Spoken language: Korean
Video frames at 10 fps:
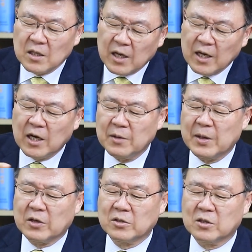
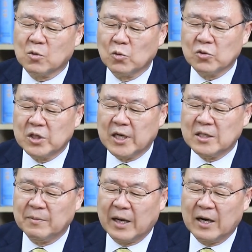하나님의 것을
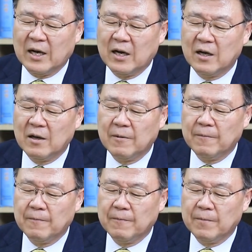도둑질하지 말라.
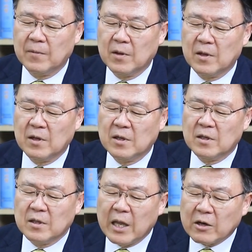
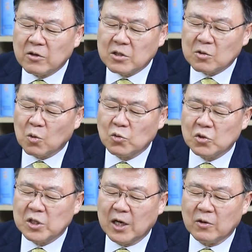내 것을
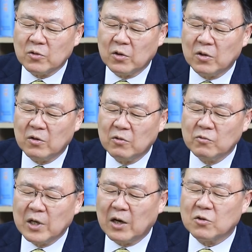도둑질하고도
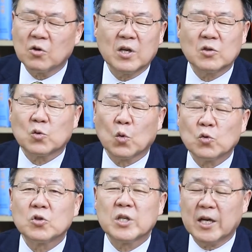우리가 어떻게
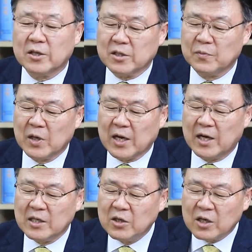도둑질하였습니까?
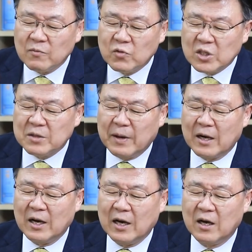이렇게 묻지
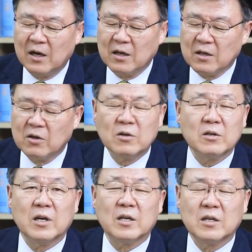말라. 그러는
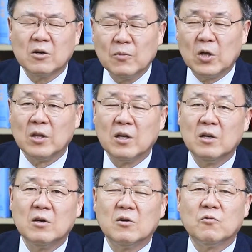거예요. 그러면
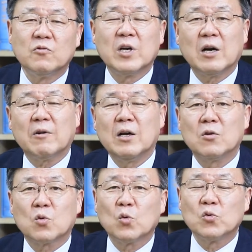우리가
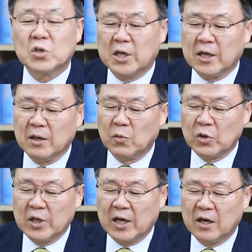과연 도둑질한 게
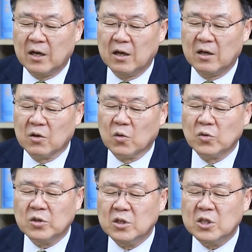뭐냐?
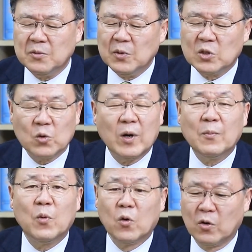곧 11조와
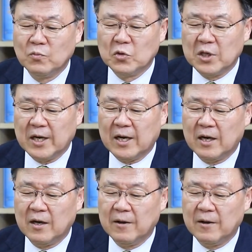봉헌물이라.